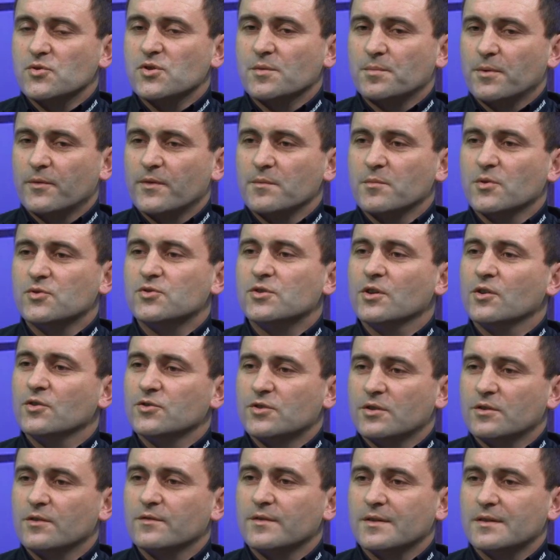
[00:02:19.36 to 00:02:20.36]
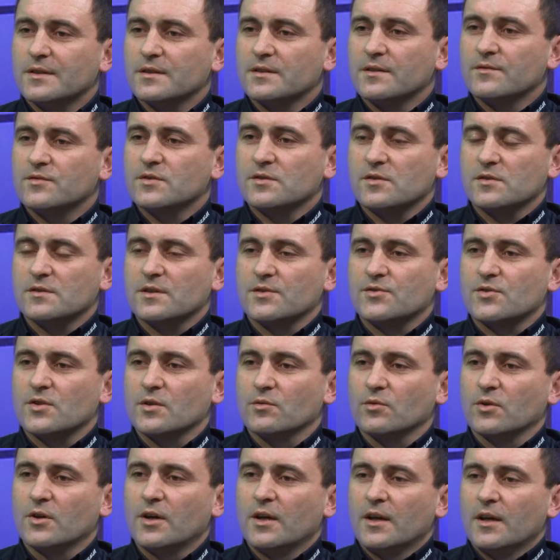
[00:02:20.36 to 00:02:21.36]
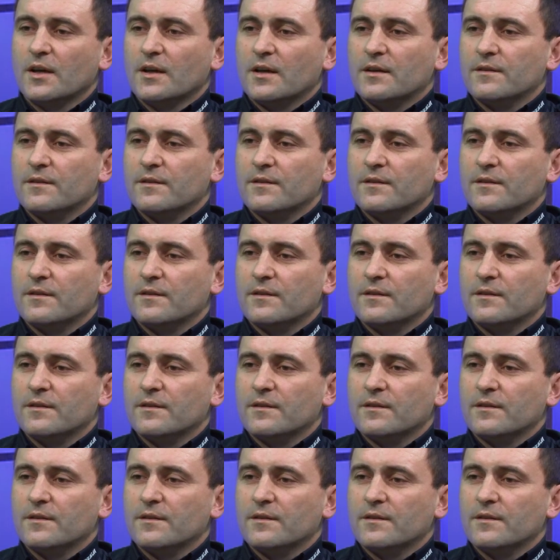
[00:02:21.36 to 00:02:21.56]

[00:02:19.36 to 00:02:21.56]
może powiem, od czego się to w zasadzie wszystko zaczęło.